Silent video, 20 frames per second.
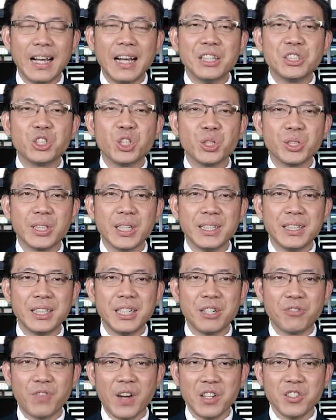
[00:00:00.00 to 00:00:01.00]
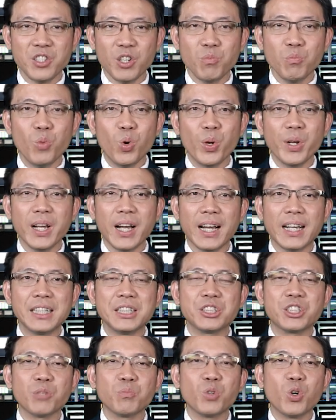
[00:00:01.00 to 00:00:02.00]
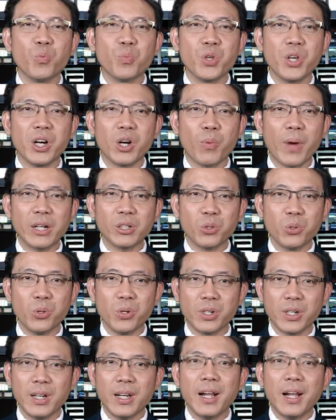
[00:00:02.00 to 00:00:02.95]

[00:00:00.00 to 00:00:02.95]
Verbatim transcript: Chương trình được phát sóng mỗi ngày trong khung giờ quen thuộc